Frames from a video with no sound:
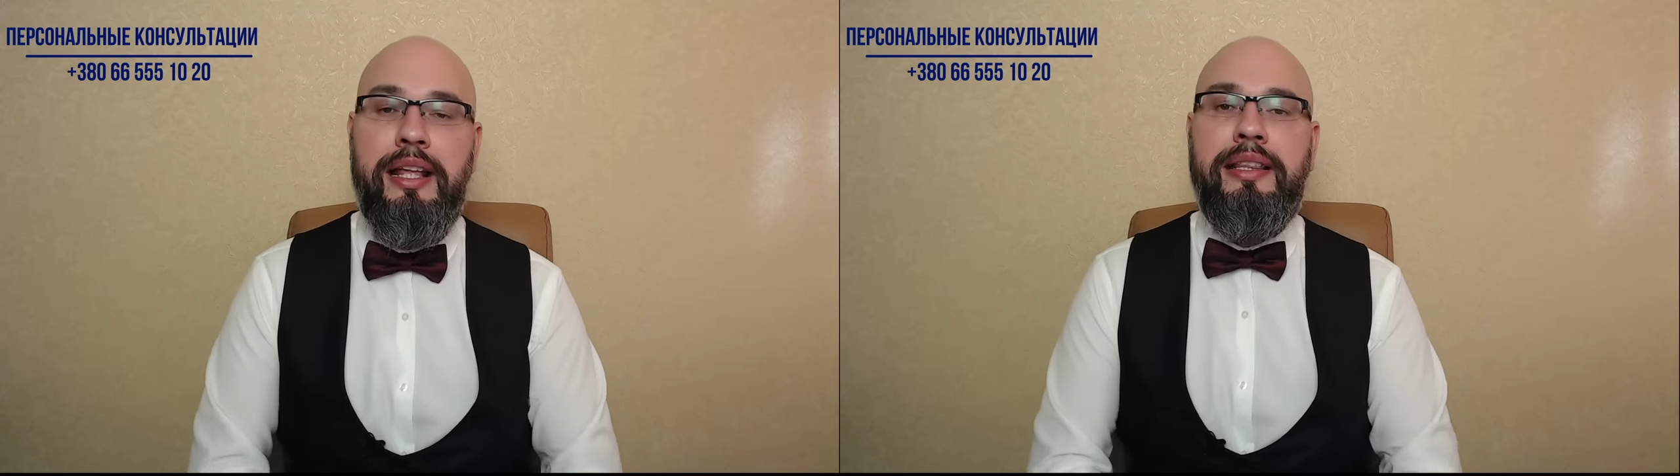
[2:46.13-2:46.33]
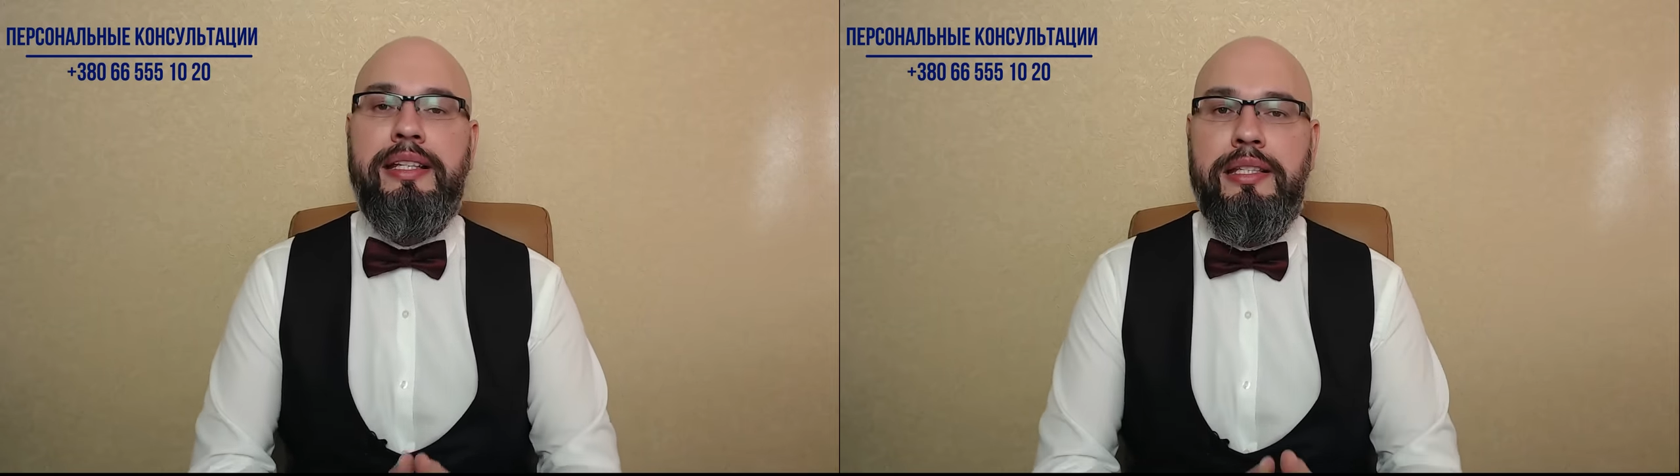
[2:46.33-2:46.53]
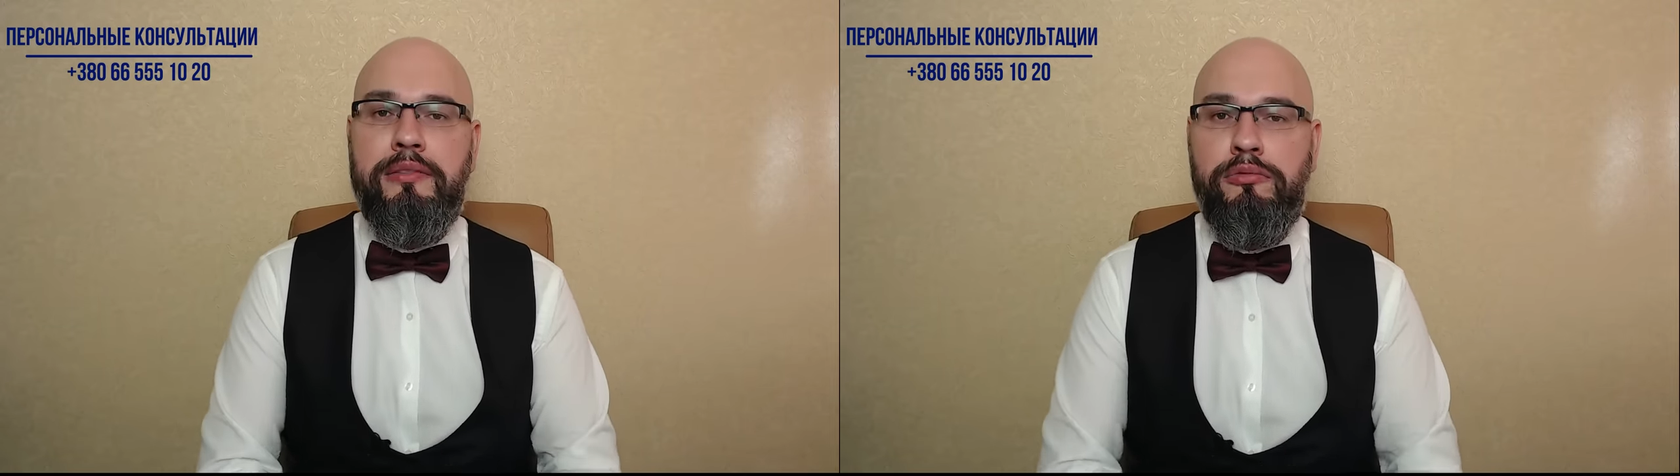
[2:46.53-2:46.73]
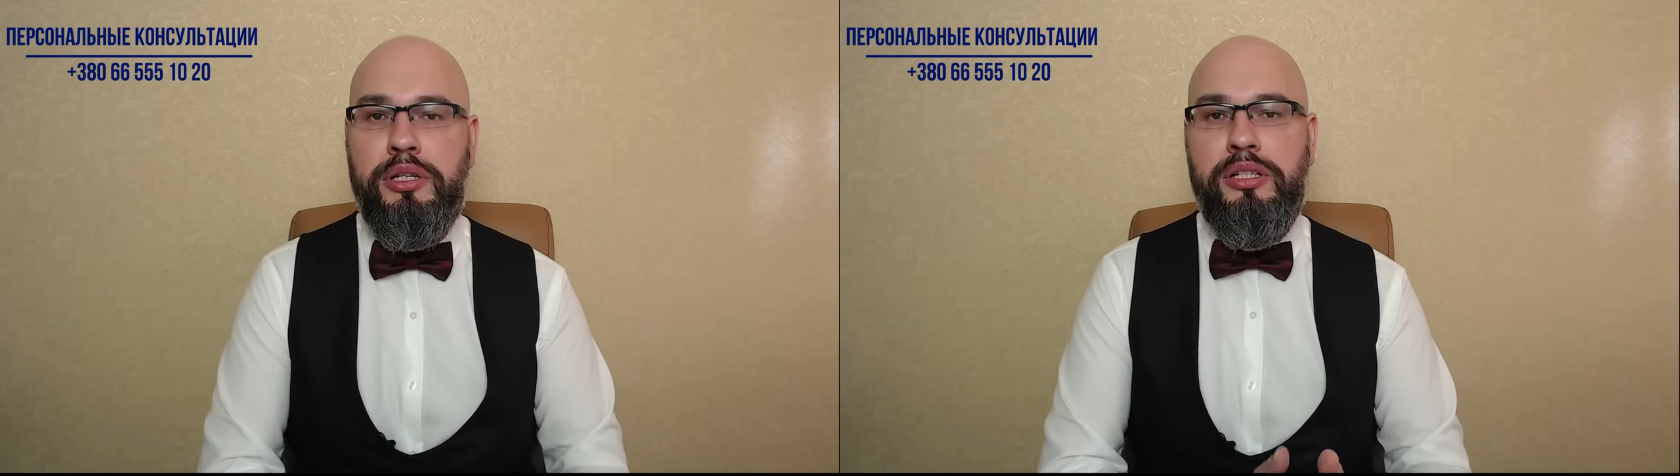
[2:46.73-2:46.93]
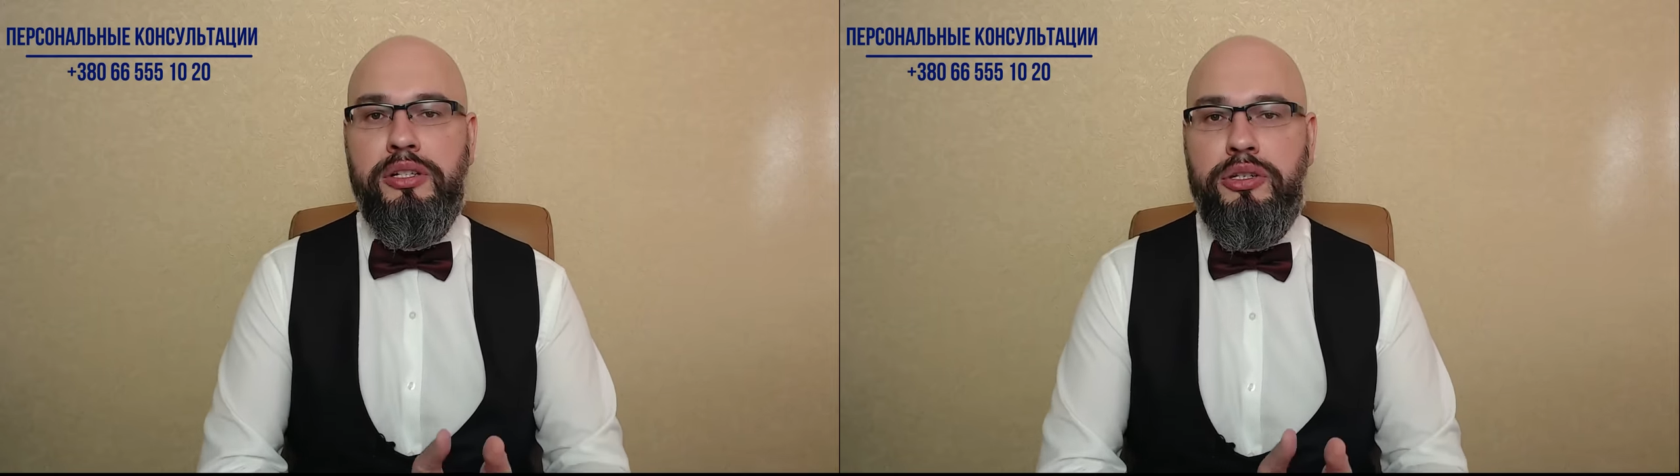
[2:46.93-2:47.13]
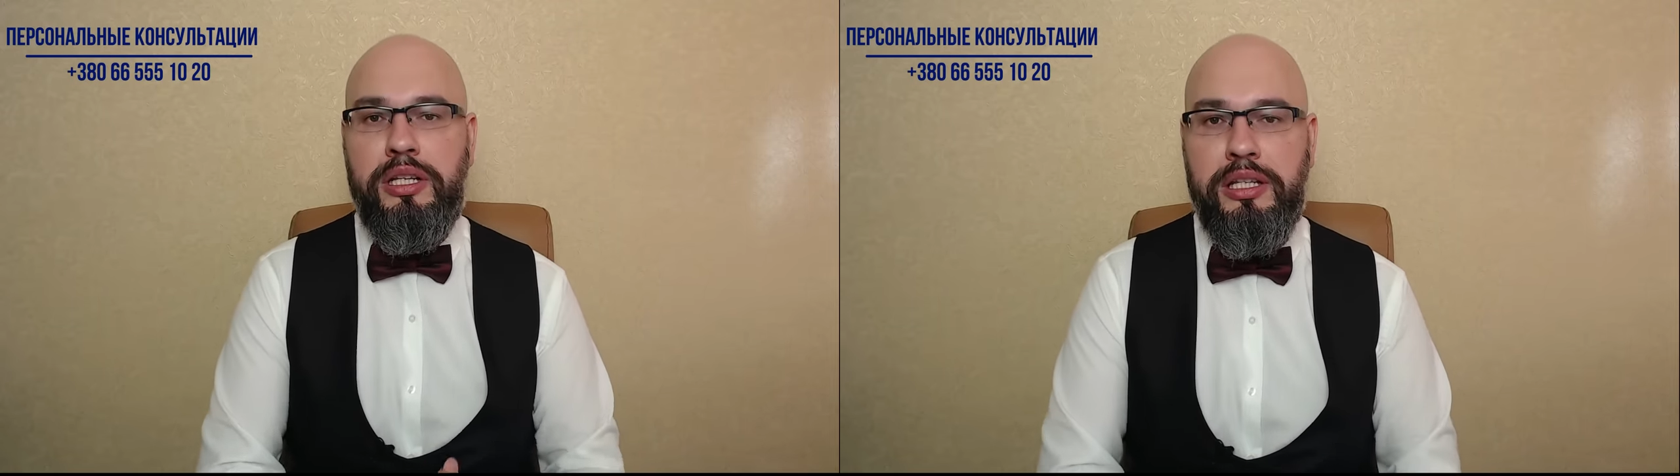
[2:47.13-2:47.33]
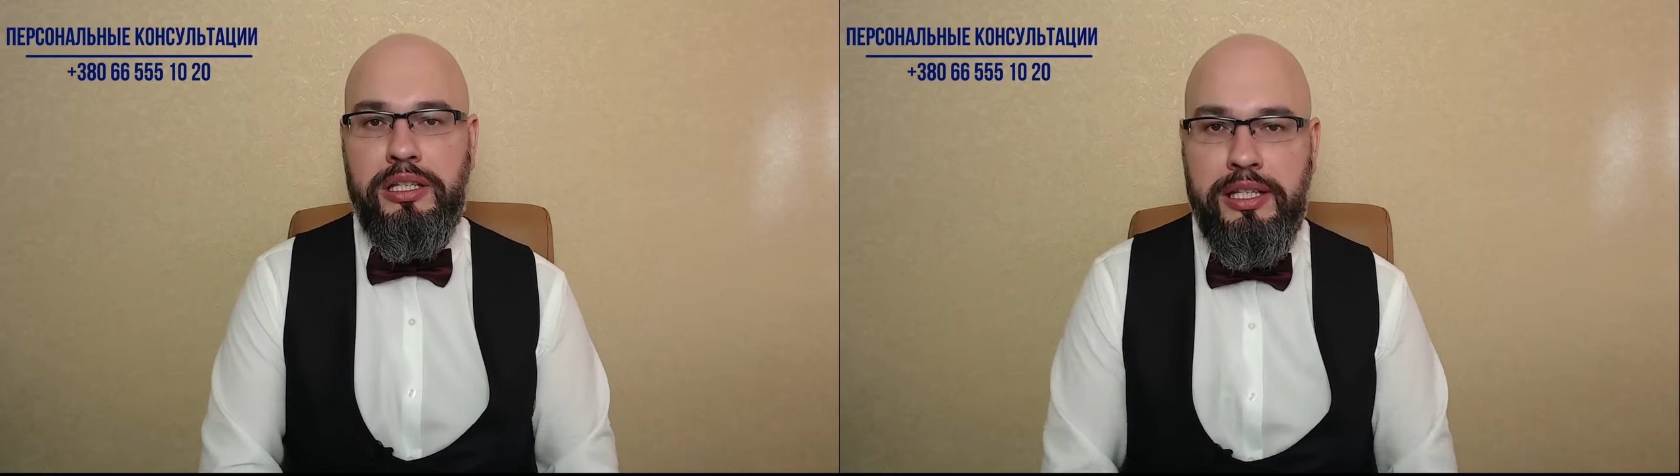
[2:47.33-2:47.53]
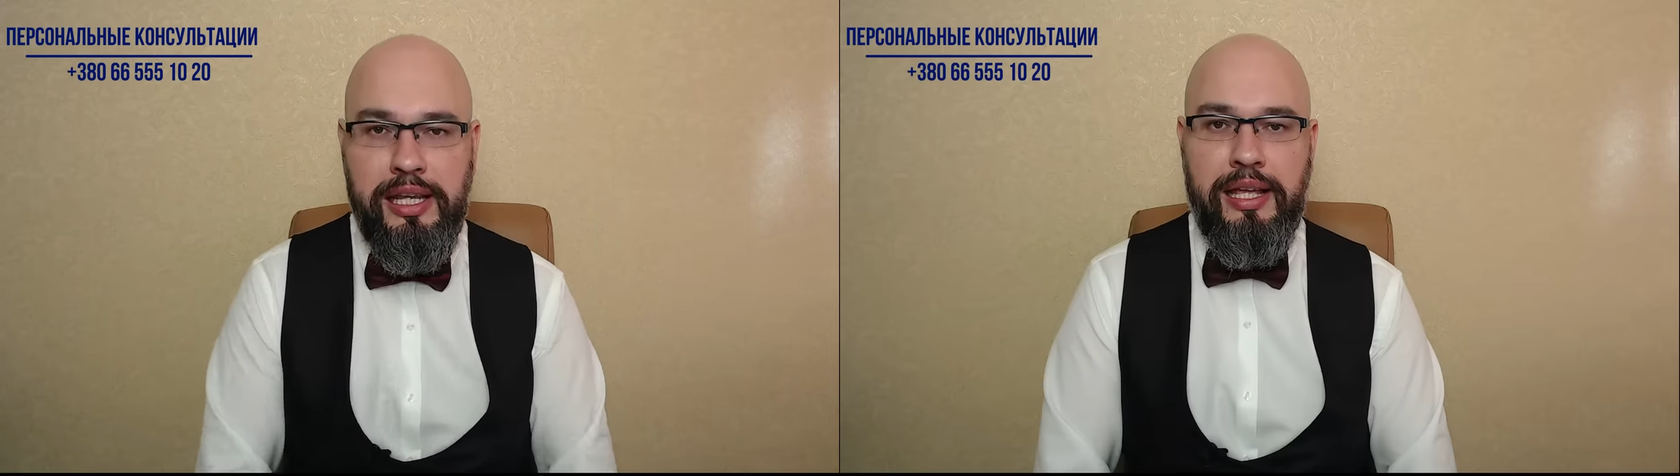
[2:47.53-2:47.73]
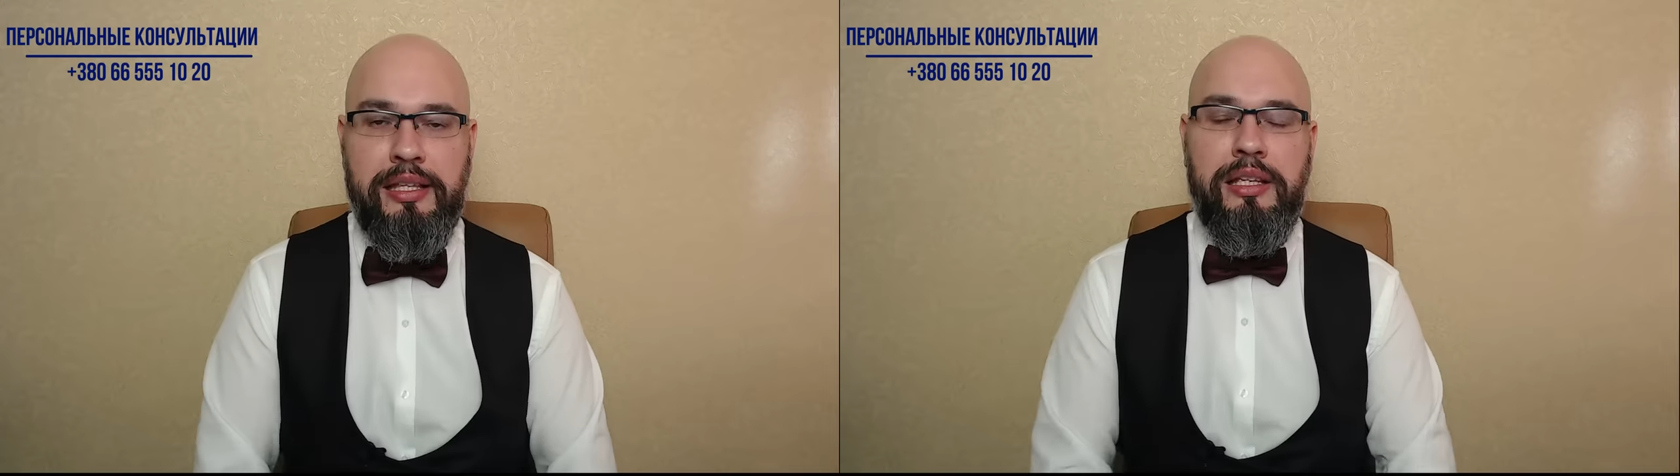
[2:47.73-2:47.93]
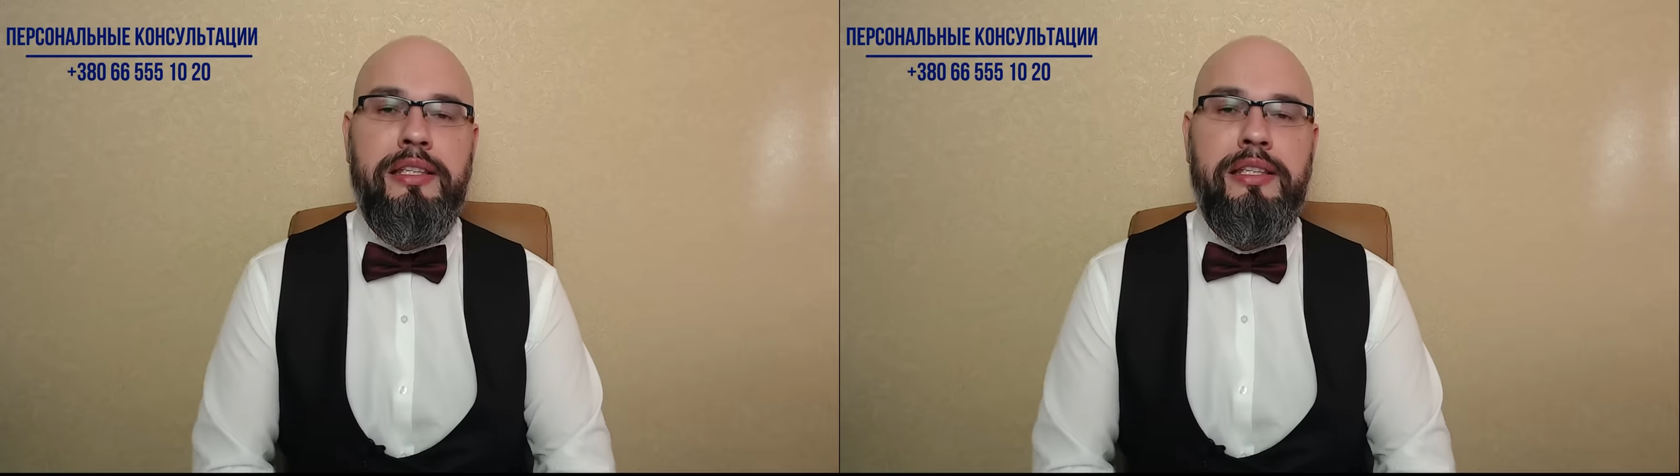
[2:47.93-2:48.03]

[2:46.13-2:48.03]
на сегодняшний день